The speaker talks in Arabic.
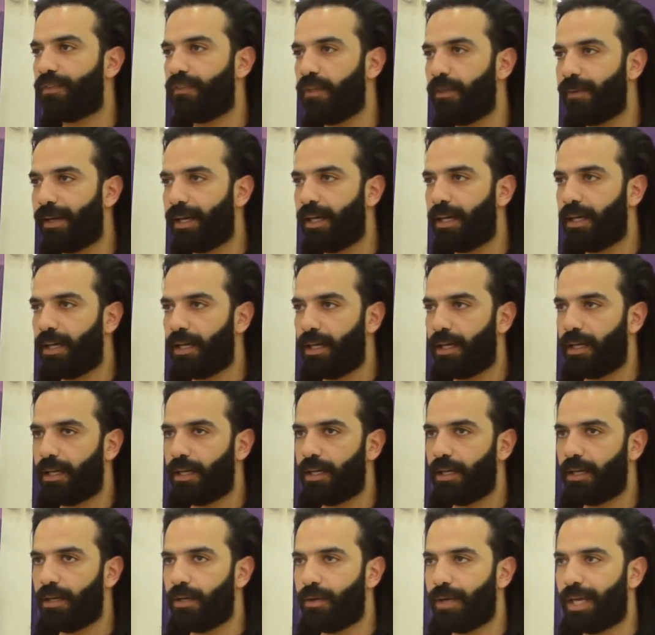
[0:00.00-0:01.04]
فيه
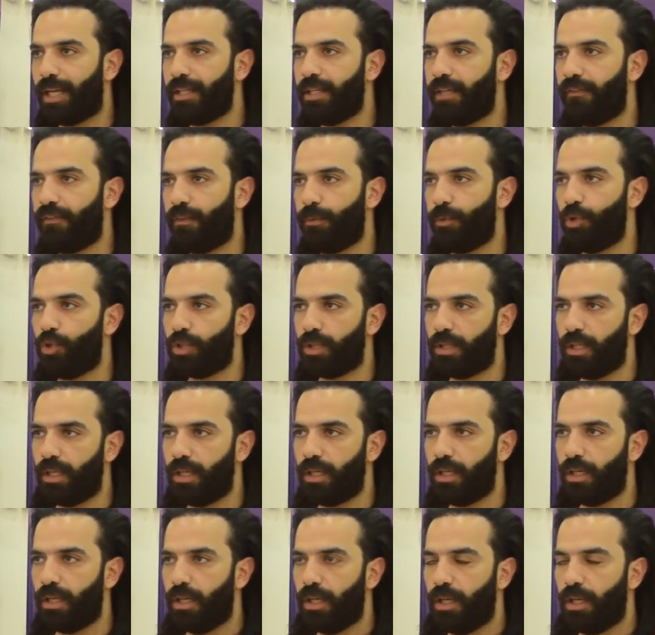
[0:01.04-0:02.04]
بقى قاعدين في بيوتنا